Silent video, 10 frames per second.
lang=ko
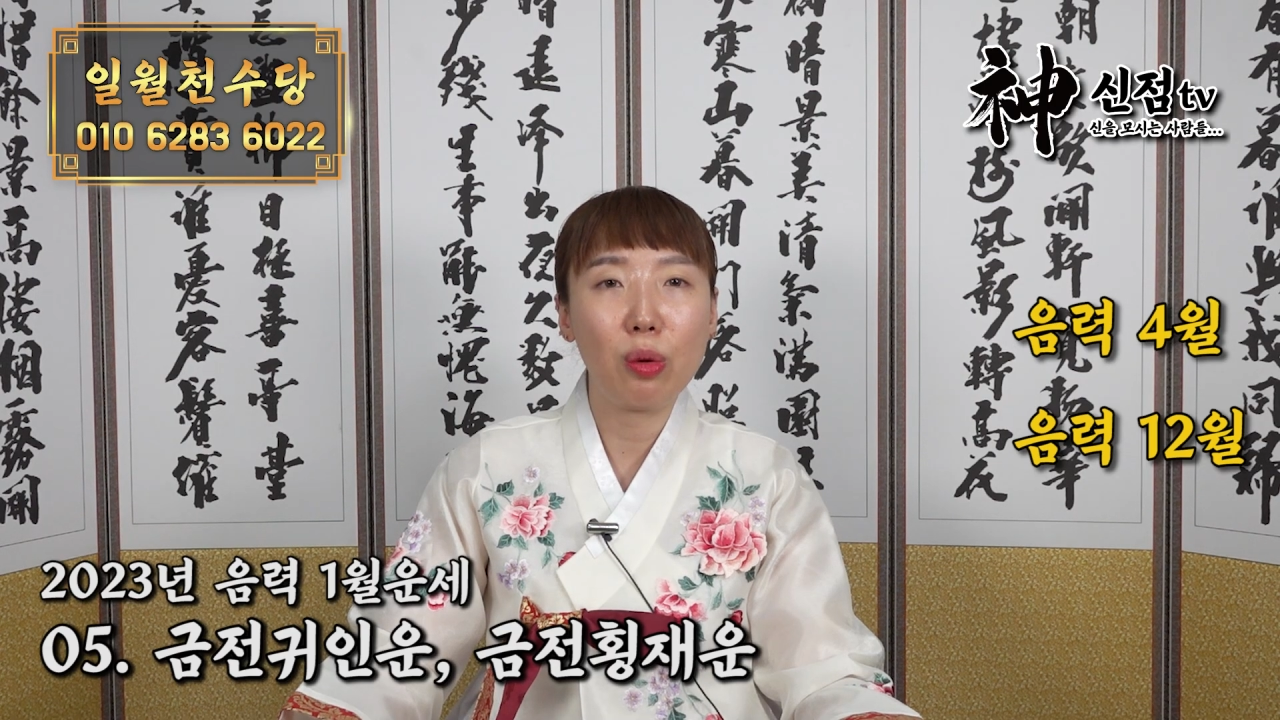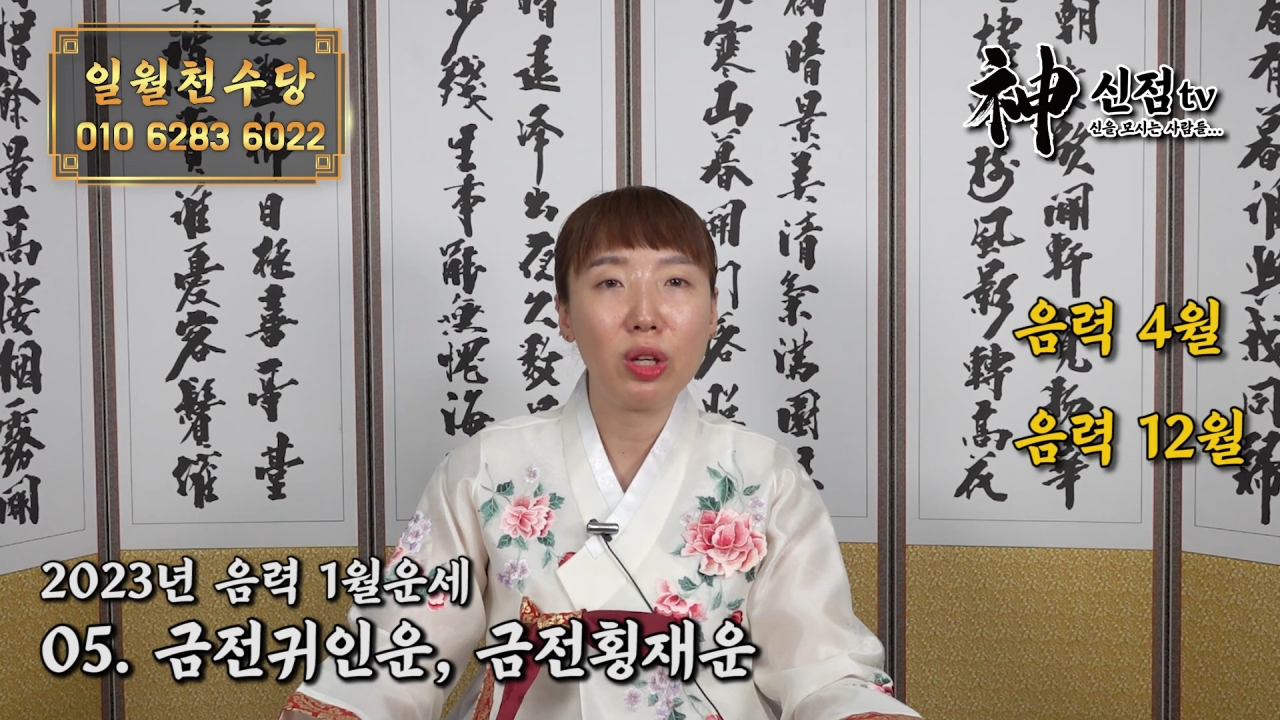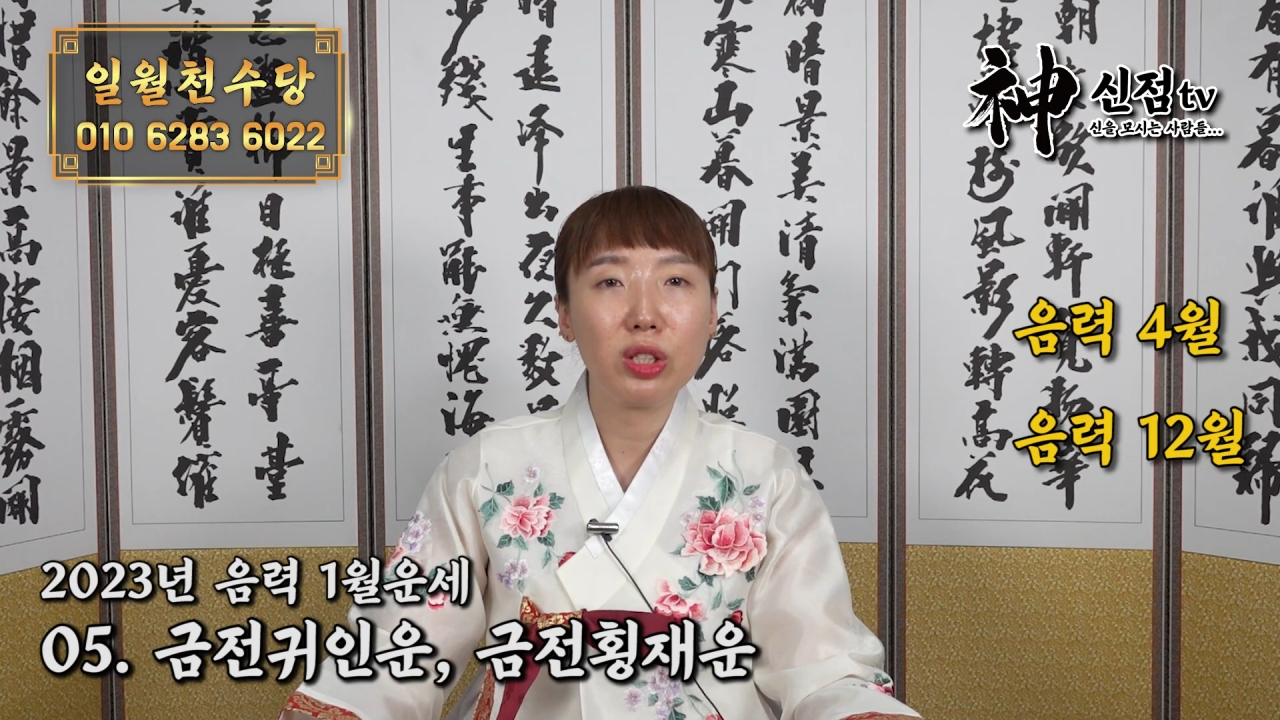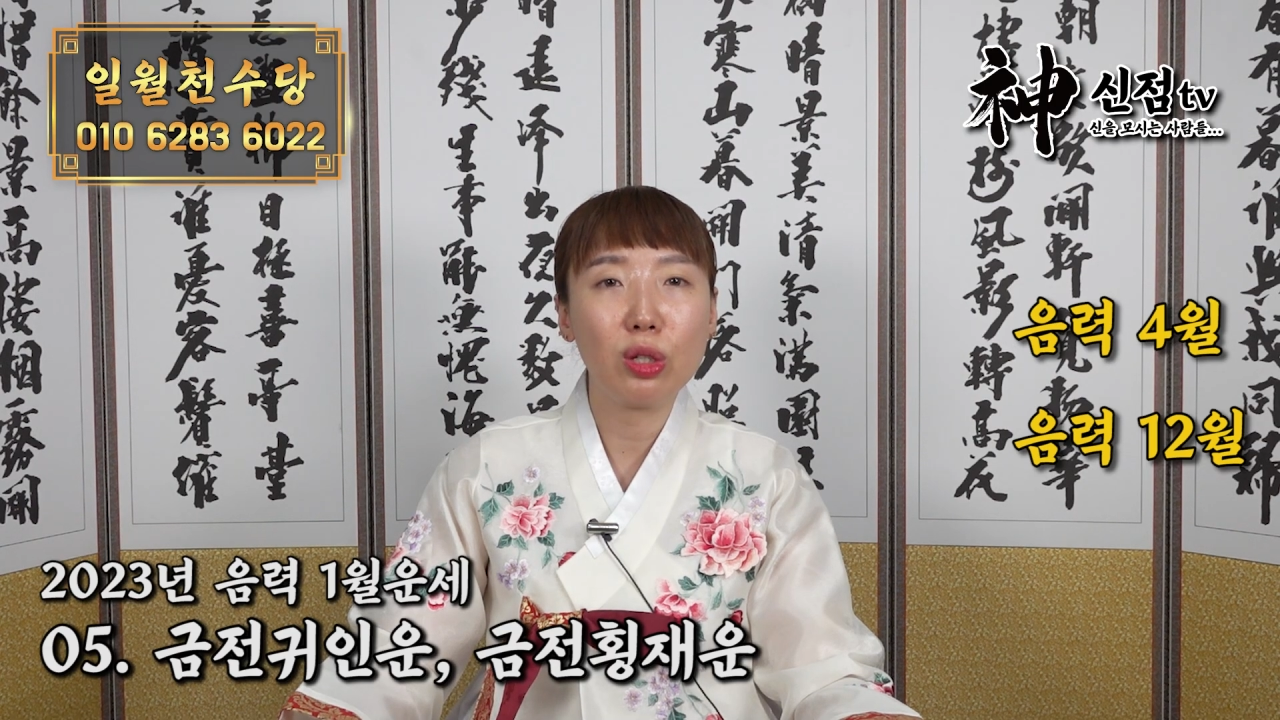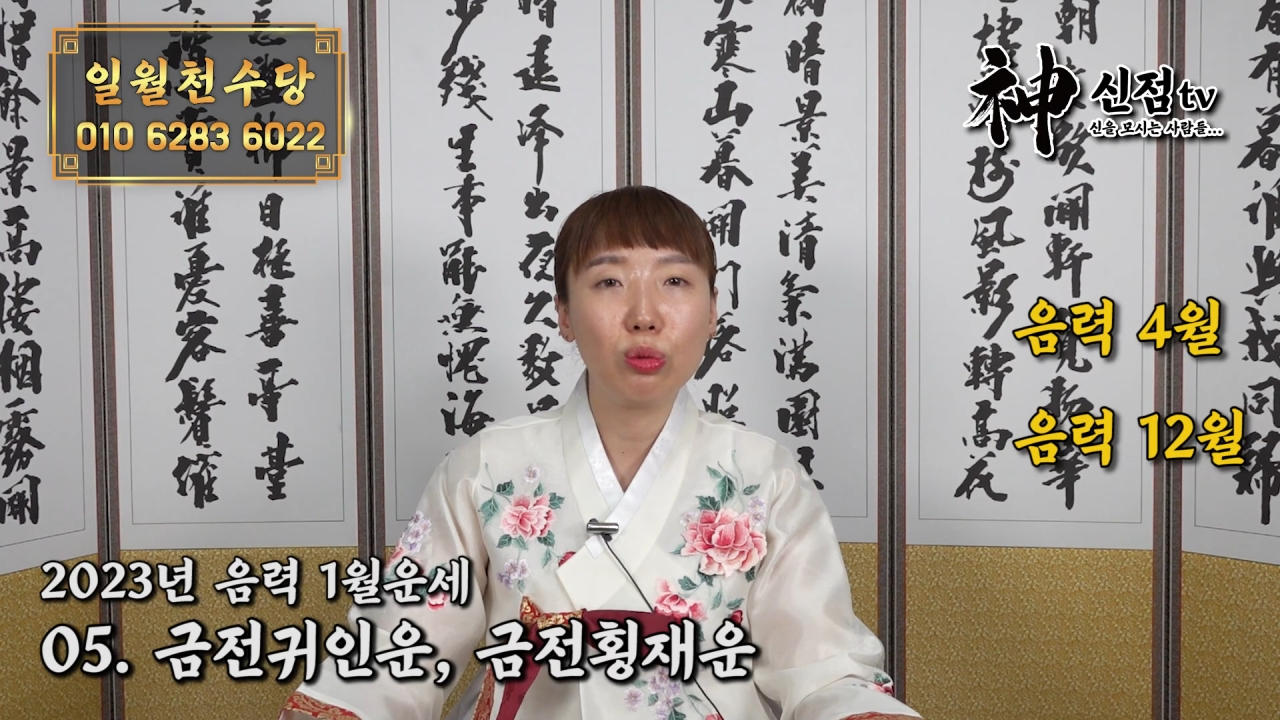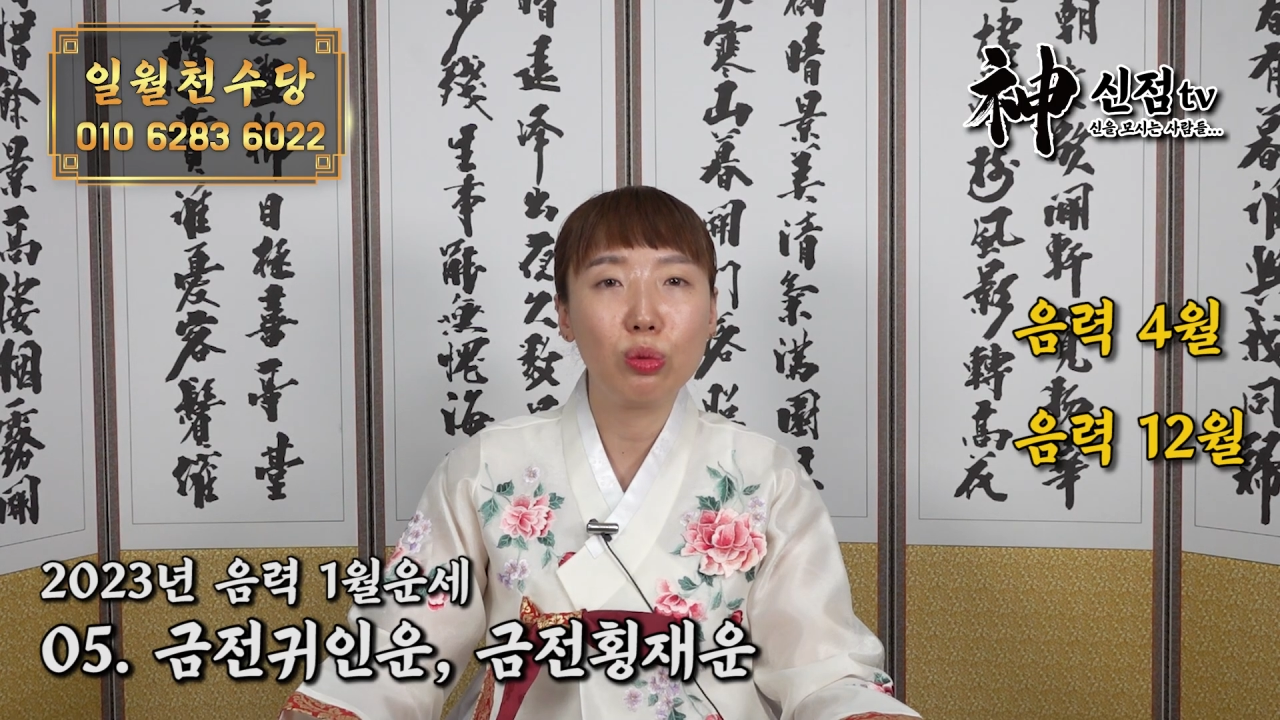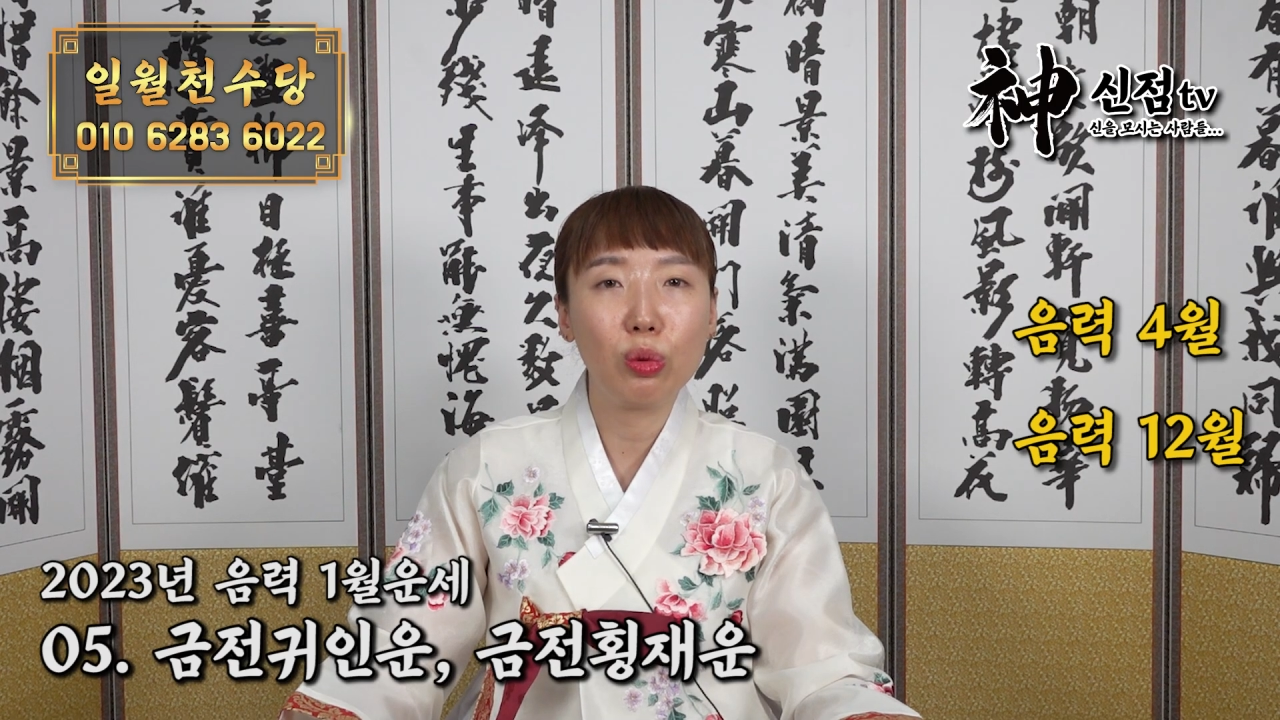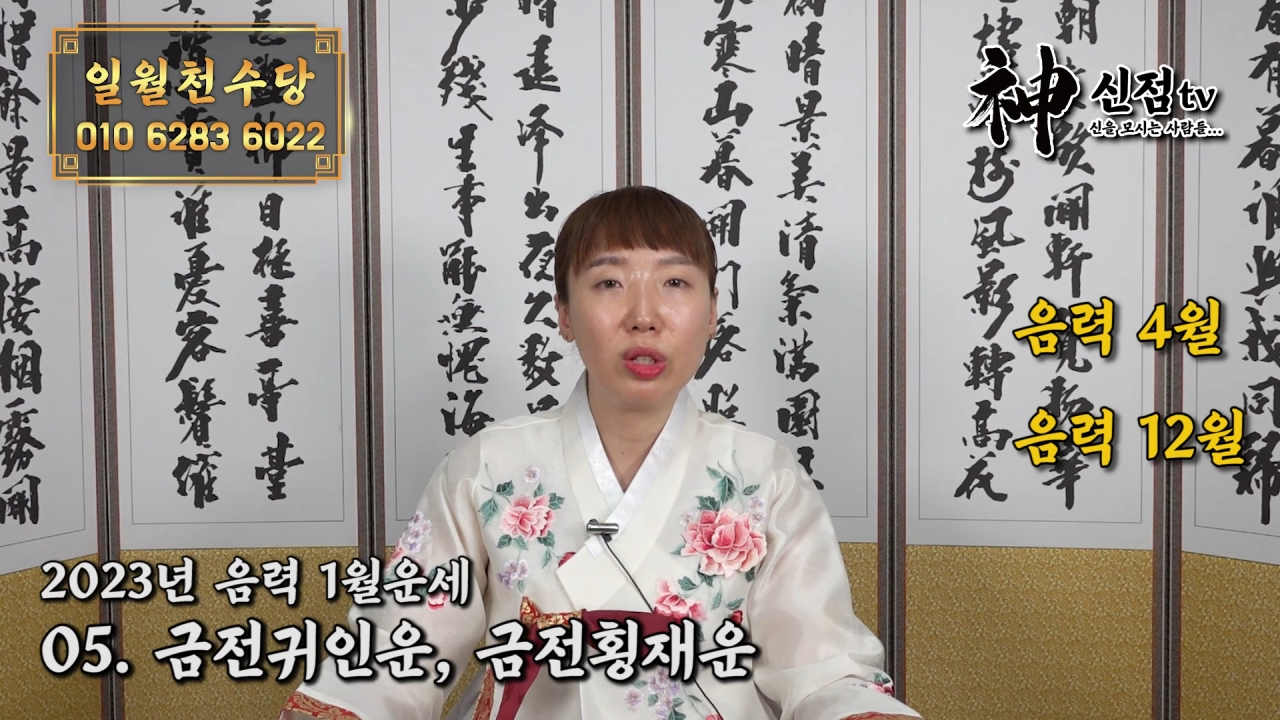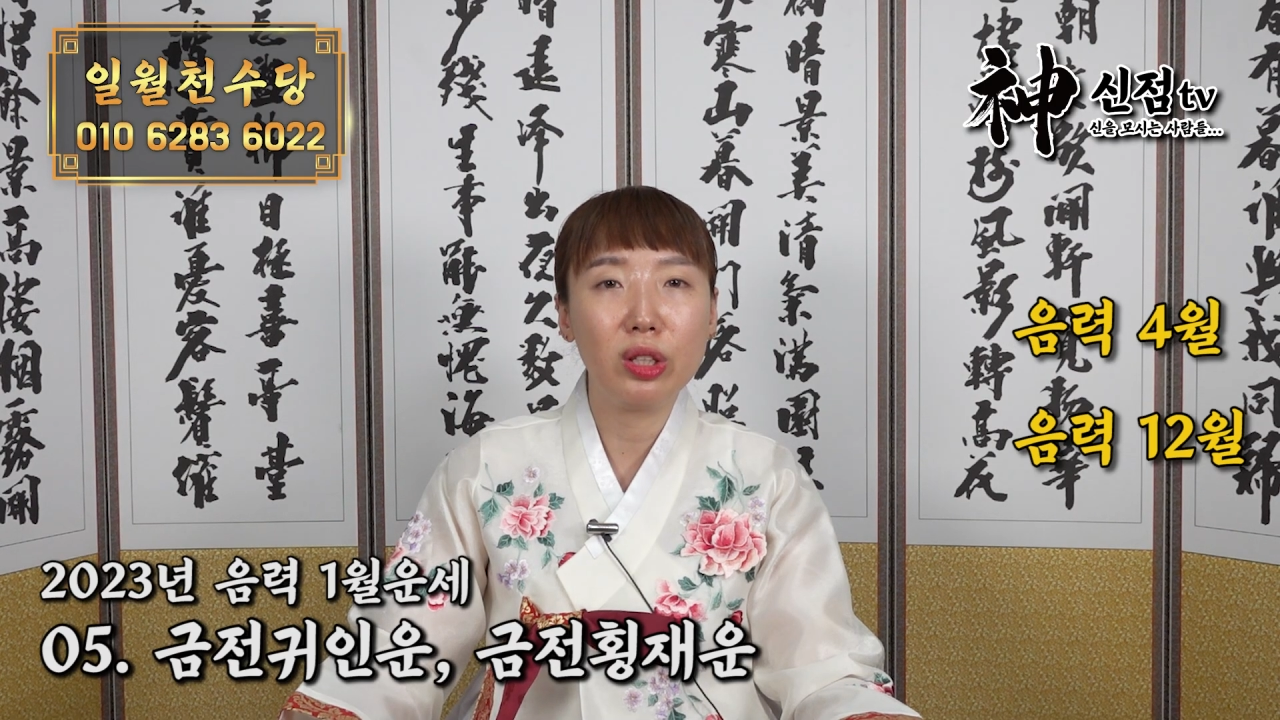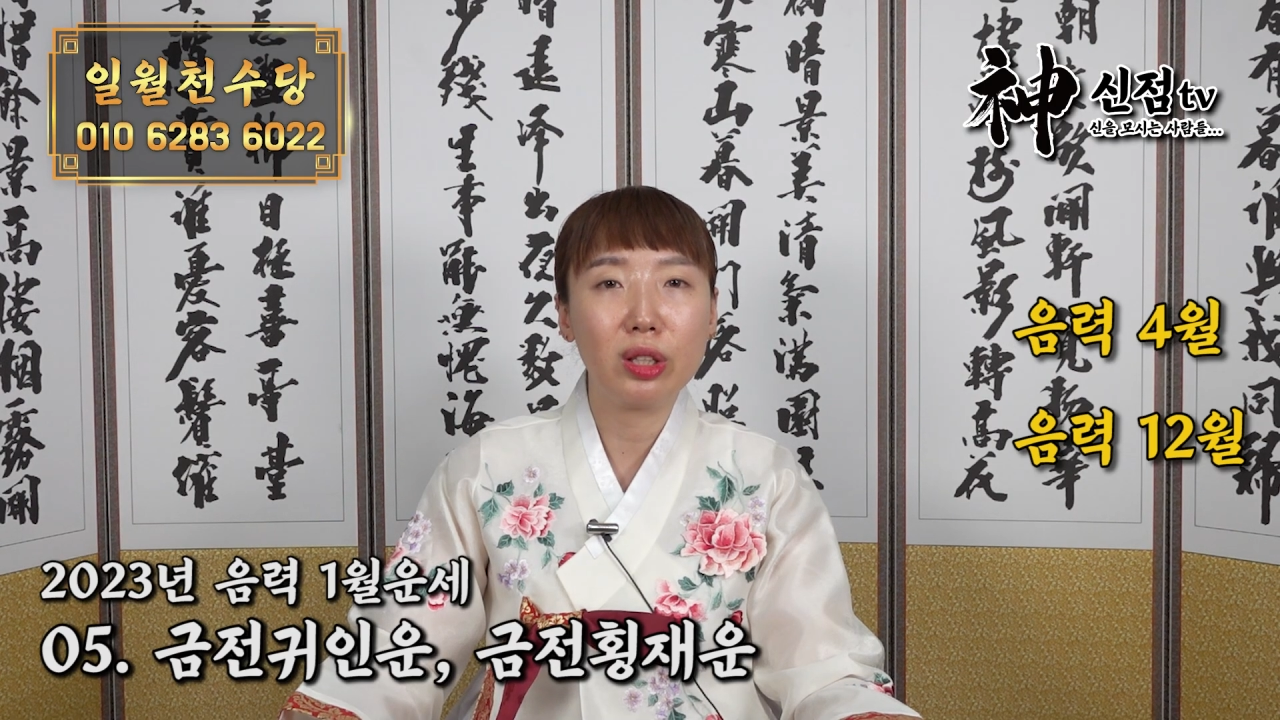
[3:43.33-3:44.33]
횡재운도
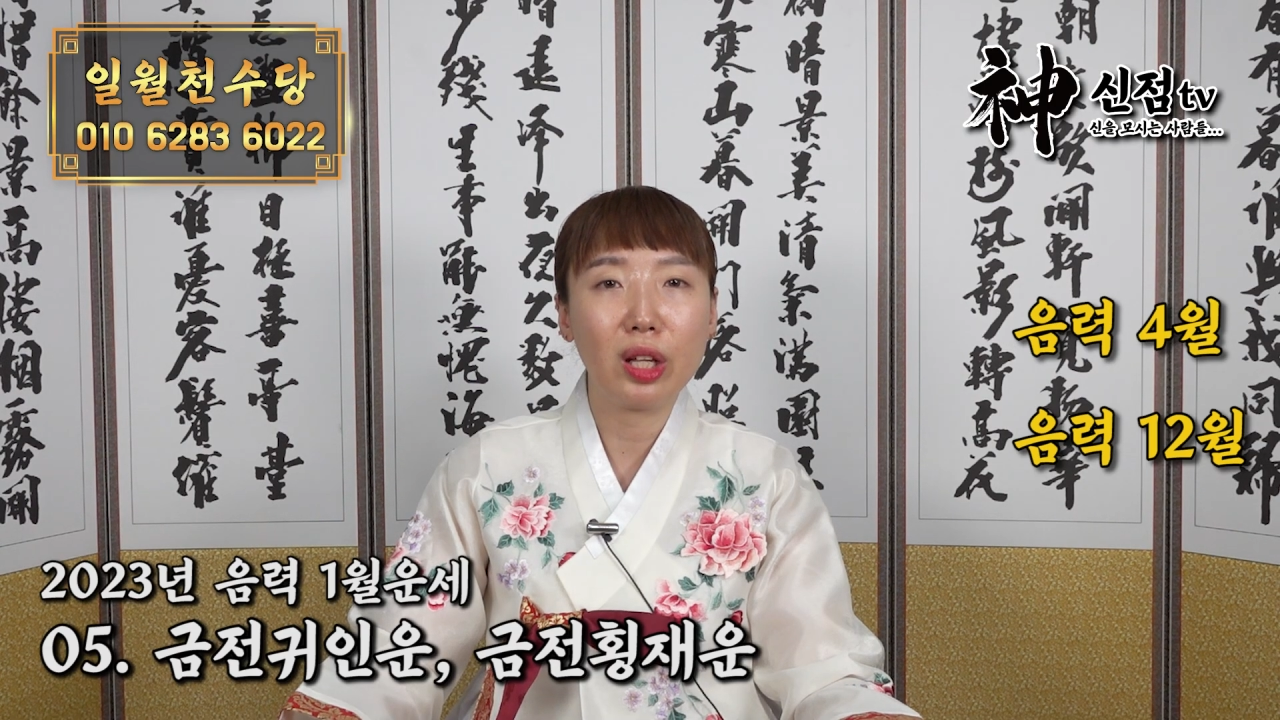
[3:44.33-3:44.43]
있는